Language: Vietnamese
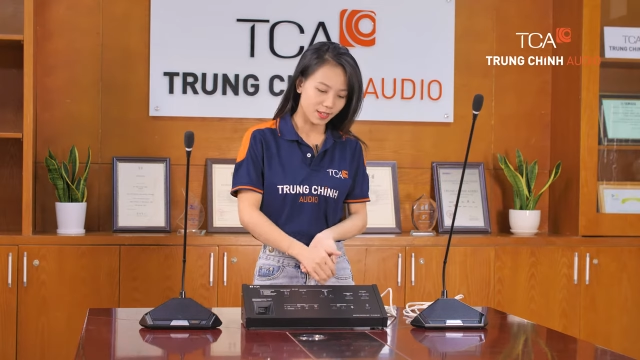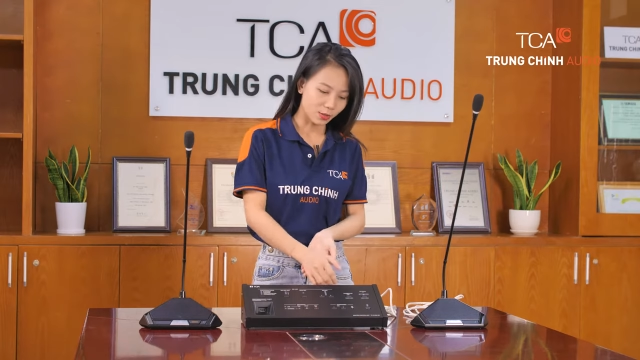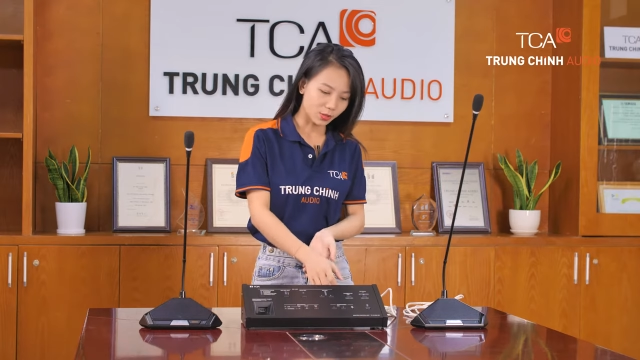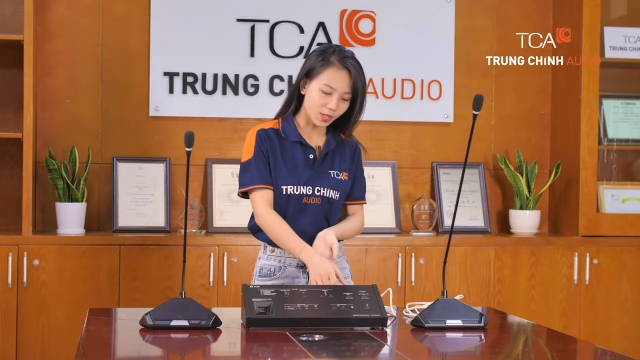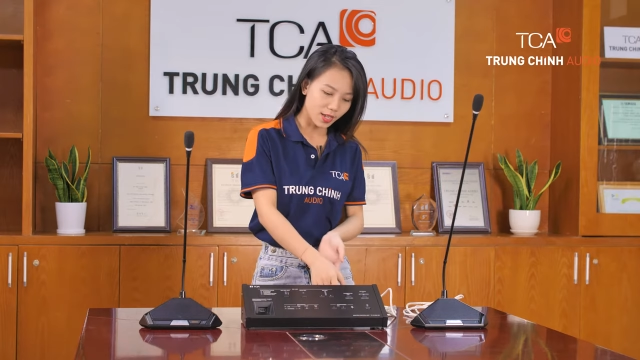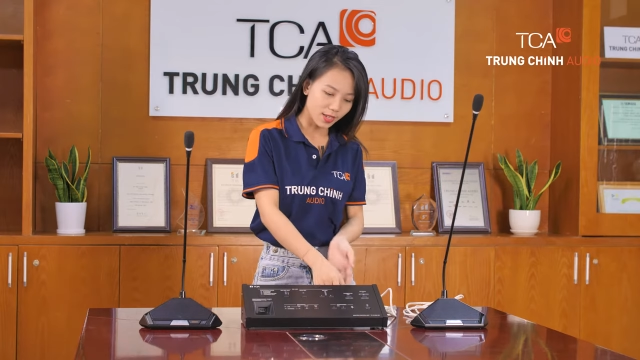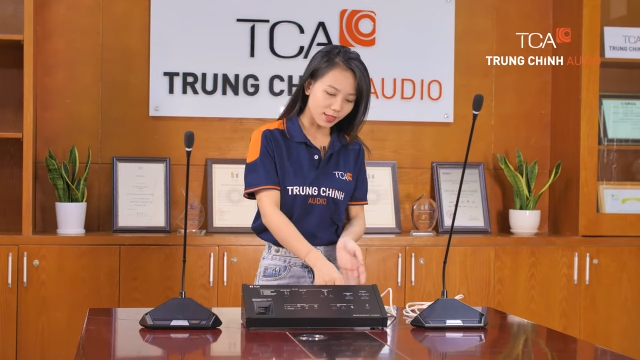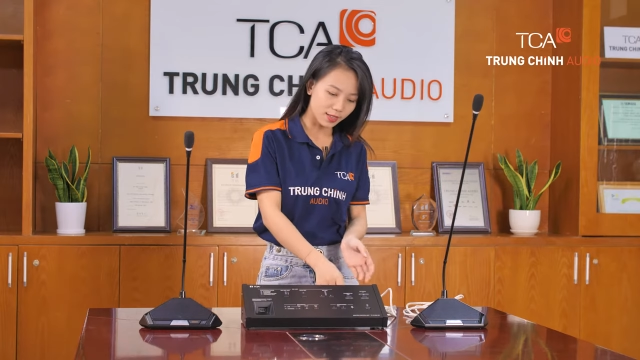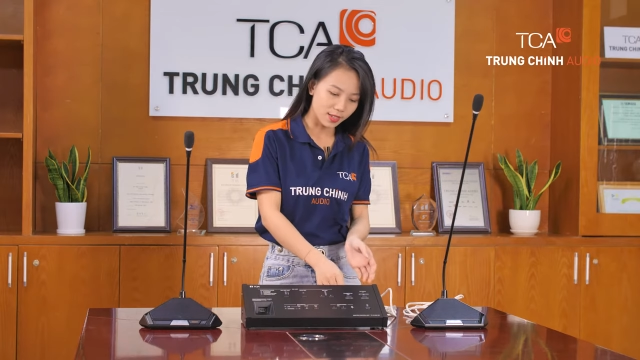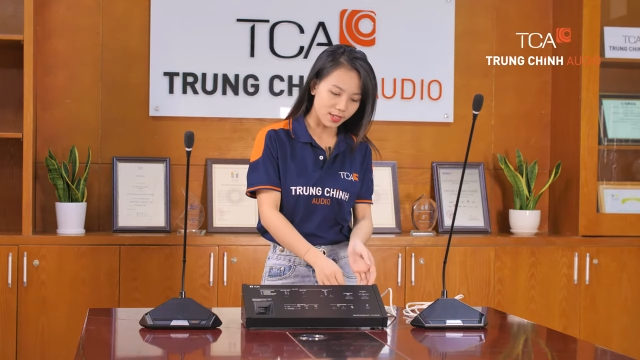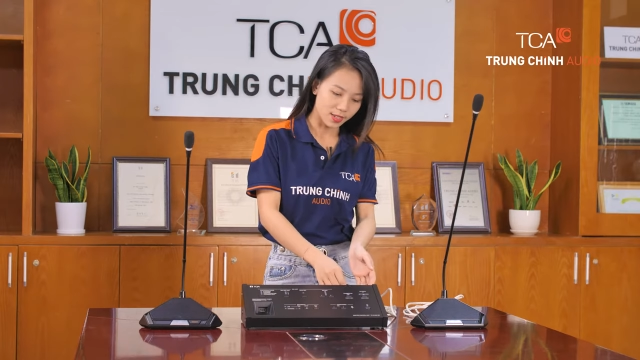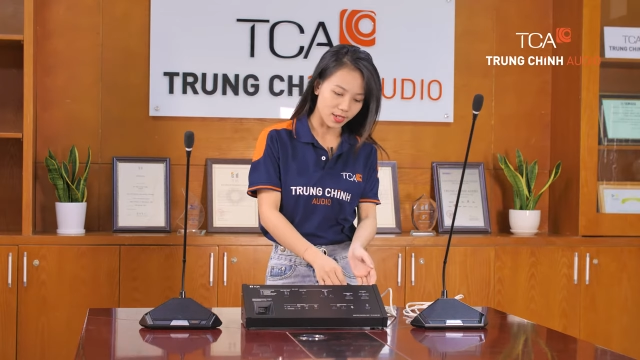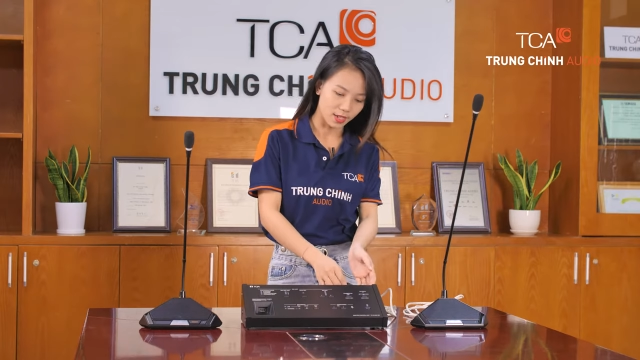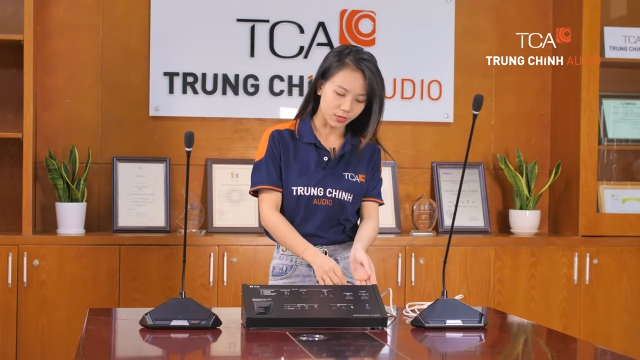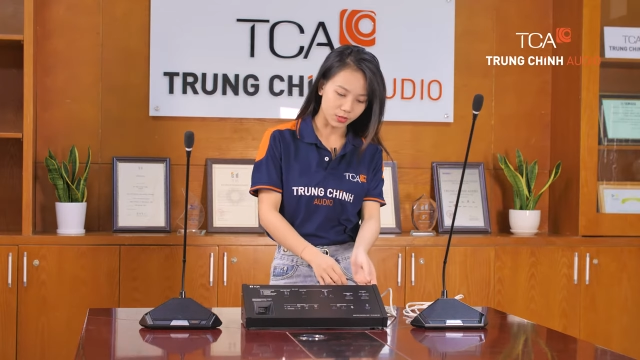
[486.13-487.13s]
Đầu tiên
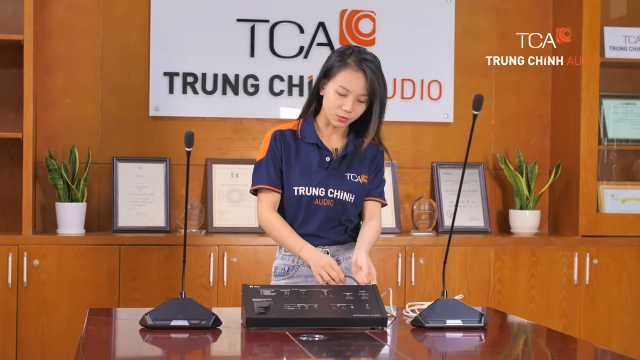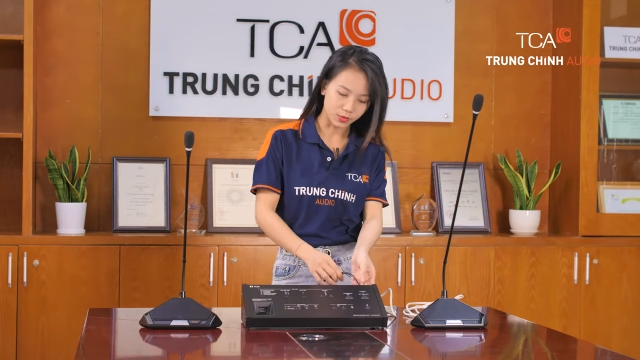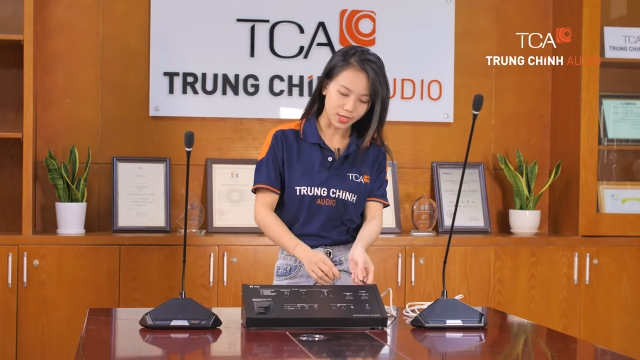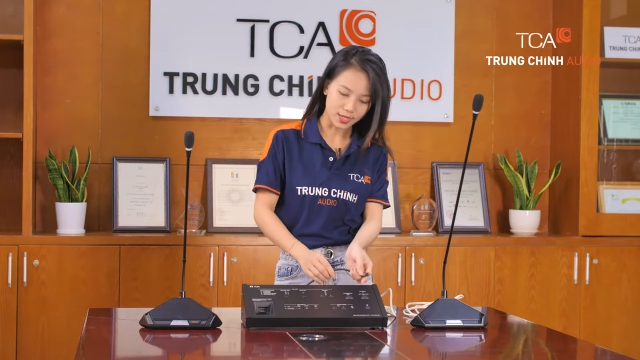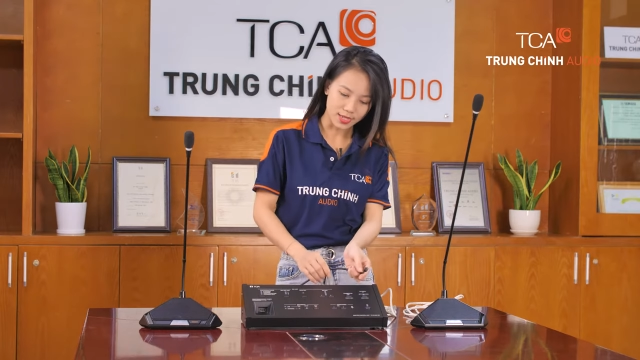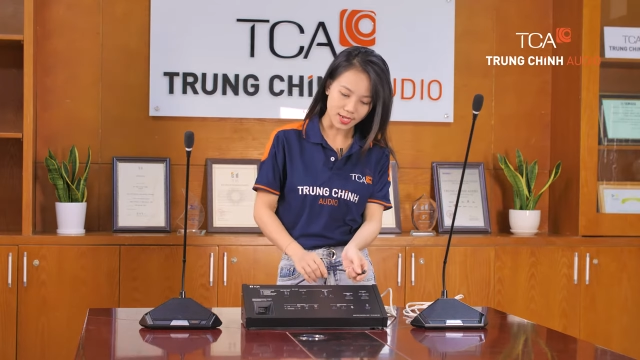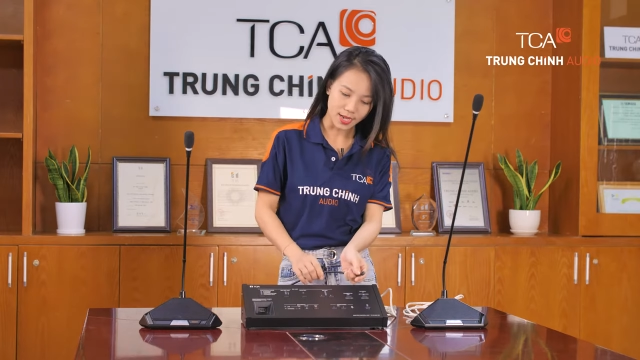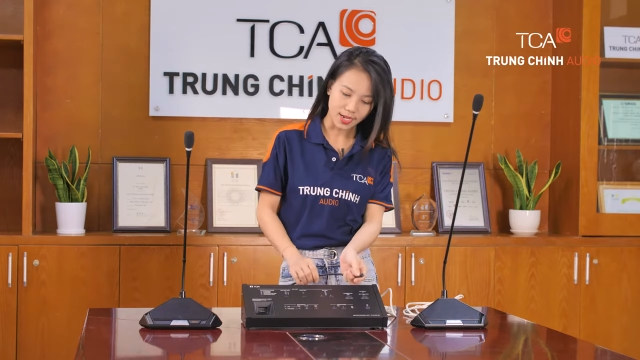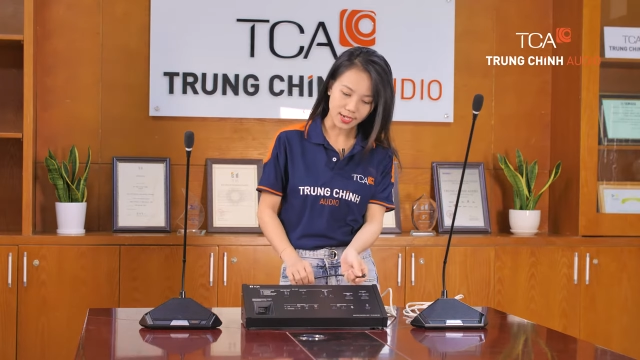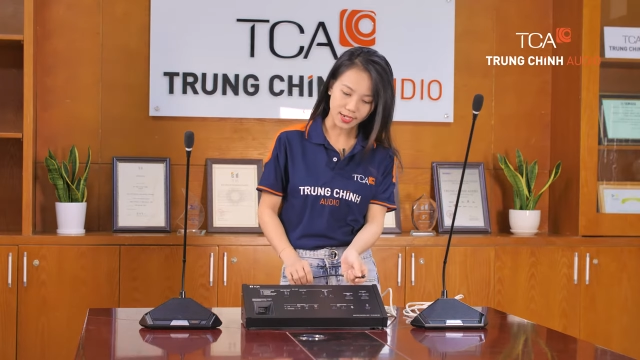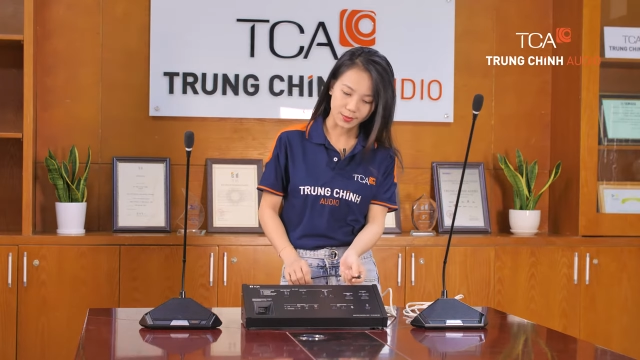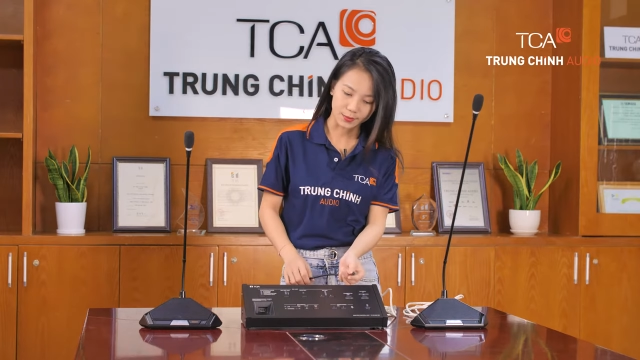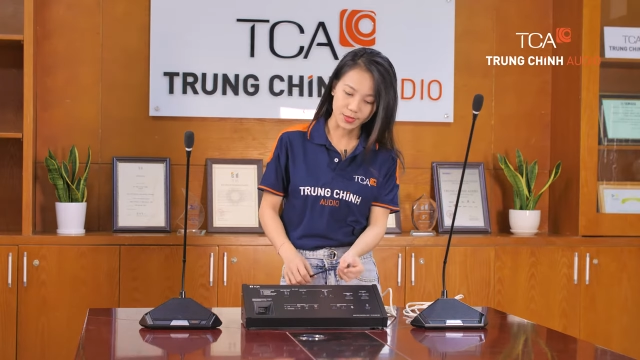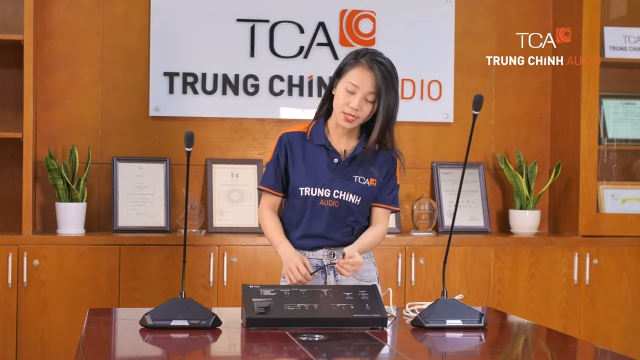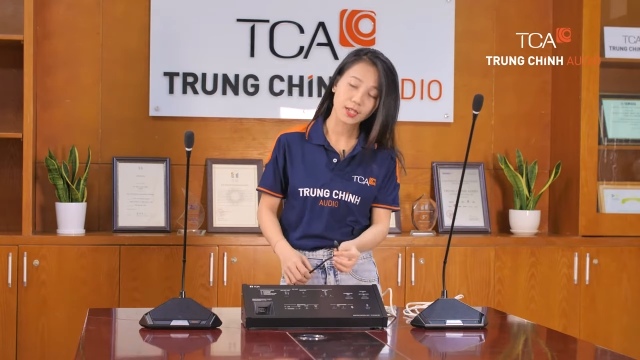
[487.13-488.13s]
thì uh, chúng ta sẽ
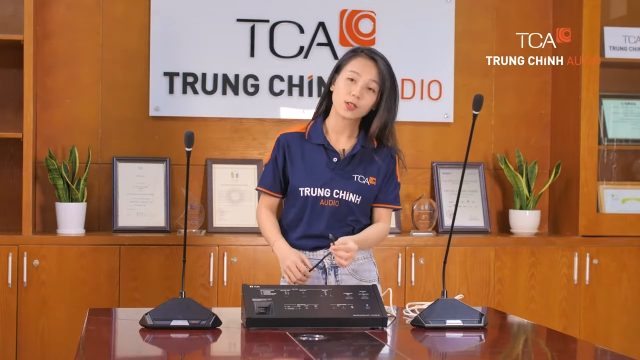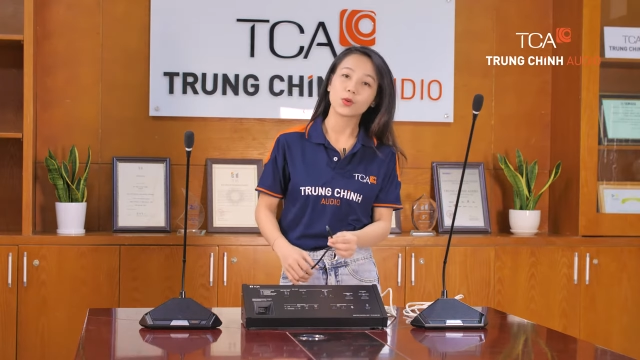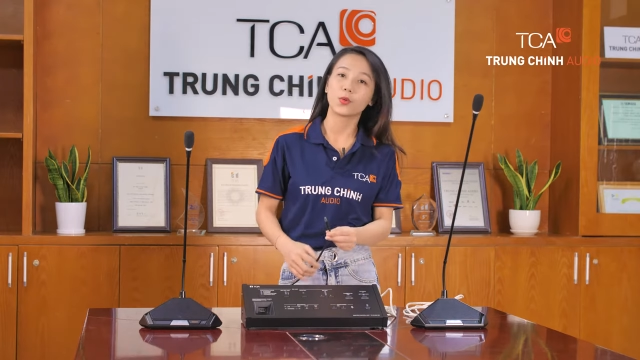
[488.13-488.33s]
cắm dây